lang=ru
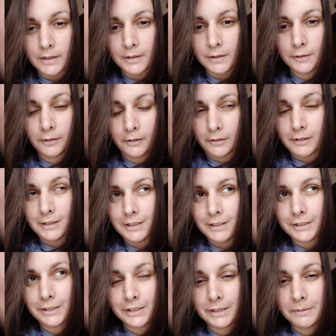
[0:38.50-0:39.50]
Но,
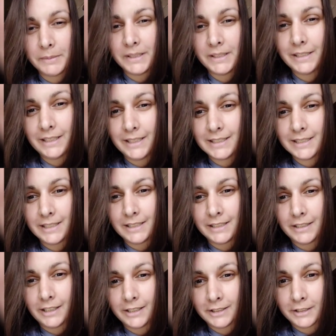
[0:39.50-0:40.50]
что самое
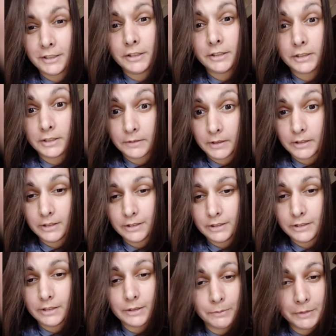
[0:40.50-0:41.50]
интересное, она ищет с
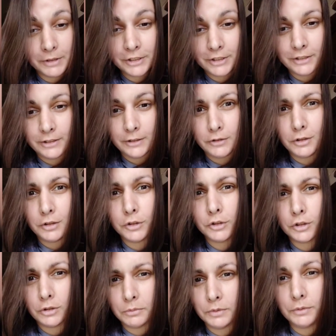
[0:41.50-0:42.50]
квартиры, с машиной, то есть
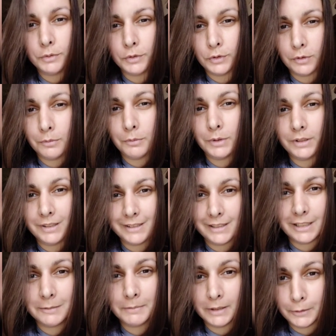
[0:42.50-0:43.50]
чтобы все было
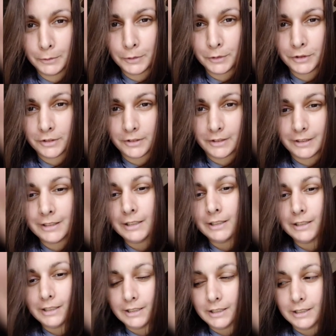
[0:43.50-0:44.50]
как положено.
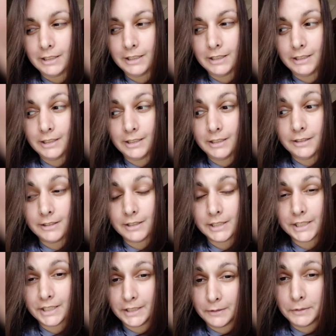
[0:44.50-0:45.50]
И,
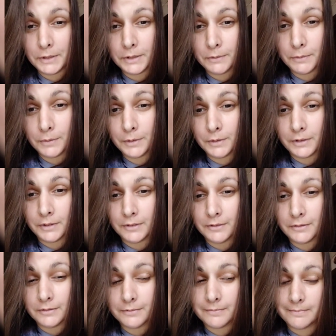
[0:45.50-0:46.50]
скорее всего,
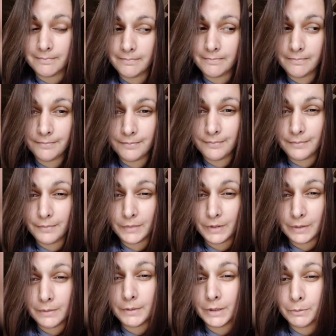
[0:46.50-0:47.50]

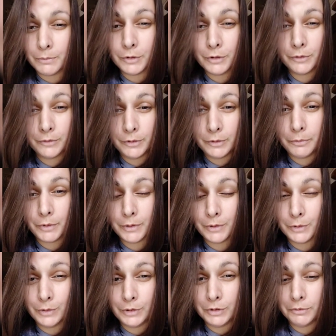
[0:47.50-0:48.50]
возможно, у нее
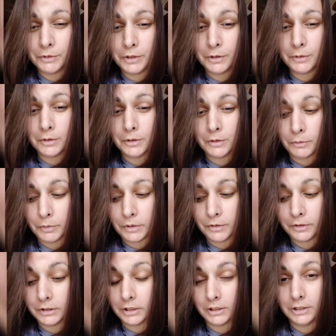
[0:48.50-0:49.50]
просто ничего нет, это,
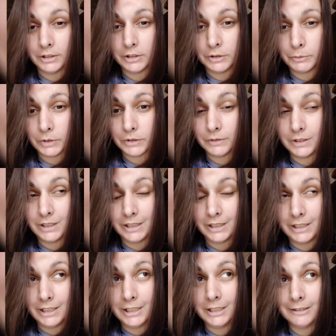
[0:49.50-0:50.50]
во-первых, во-вторых, не с Москвы,
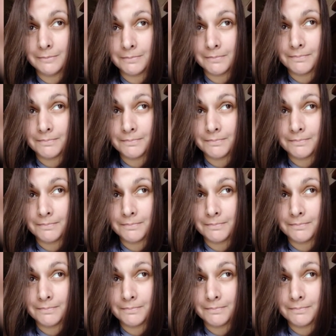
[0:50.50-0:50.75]
и